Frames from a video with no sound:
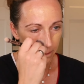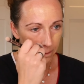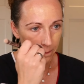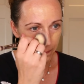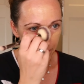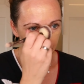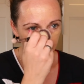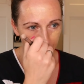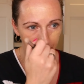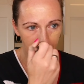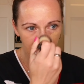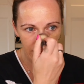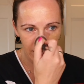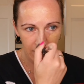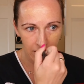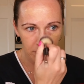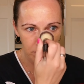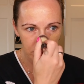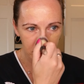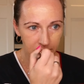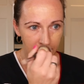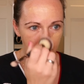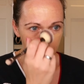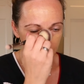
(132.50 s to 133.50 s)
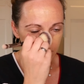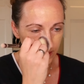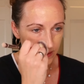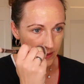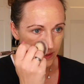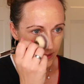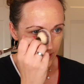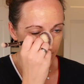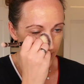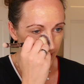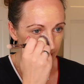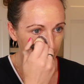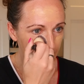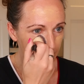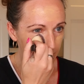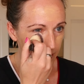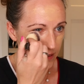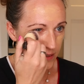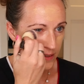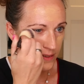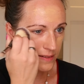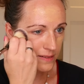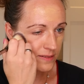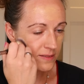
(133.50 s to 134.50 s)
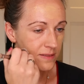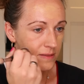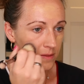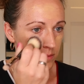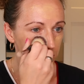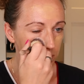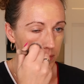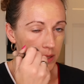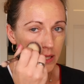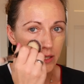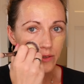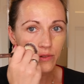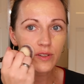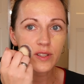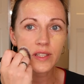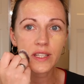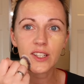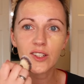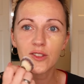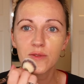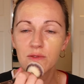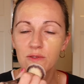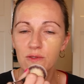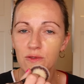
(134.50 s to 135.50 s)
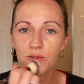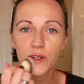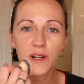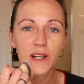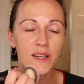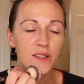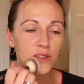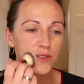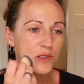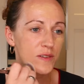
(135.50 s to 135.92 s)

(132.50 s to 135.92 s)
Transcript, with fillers: Mm, ich habe diesen Trick, mir die Foundation vorher